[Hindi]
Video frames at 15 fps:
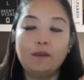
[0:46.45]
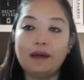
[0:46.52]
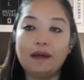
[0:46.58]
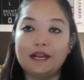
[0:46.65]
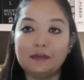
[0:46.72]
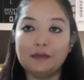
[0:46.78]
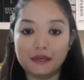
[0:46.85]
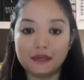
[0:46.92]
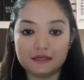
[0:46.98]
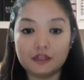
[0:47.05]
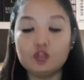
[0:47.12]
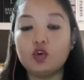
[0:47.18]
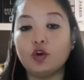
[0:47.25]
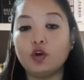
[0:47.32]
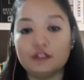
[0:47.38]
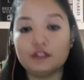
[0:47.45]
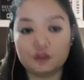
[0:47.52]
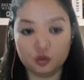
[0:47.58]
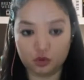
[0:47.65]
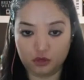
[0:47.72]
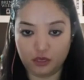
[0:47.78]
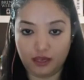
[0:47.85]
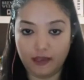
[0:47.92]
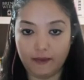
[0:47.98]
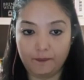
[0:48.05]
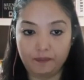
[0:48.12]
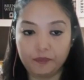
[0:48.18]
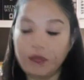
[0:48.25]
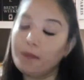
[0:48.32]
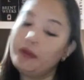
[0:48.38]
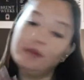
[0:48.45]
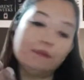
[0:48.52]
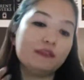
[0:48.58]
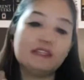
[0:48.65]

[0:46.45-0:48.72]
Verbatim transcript: हमारे पास ना चॉइस होता है हमारे